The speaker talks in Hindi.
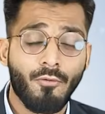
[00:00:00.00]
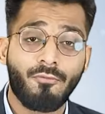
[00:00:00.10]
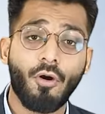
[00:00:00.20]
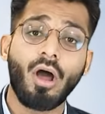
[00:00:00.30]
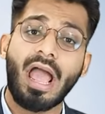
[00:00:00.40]

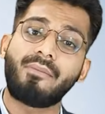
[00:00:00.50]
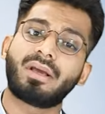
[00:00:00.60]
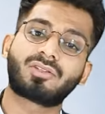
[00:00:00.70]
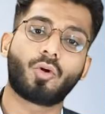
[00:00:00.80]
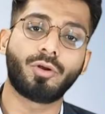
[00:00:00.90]
वो एम
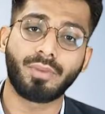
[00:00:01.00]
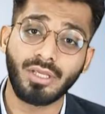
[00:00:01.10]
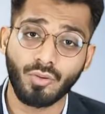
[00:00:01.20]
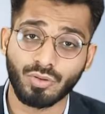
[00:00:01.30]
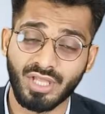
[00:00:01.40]
एक्स रोड में
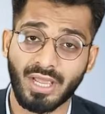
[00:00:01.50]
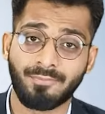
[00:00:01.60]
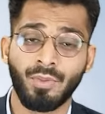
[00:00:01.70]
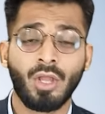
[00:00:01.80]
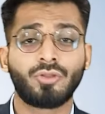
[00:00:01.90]
ही होता है
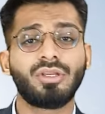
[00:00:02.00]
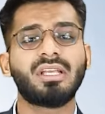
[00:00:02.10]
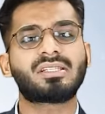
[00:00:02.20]
तो ये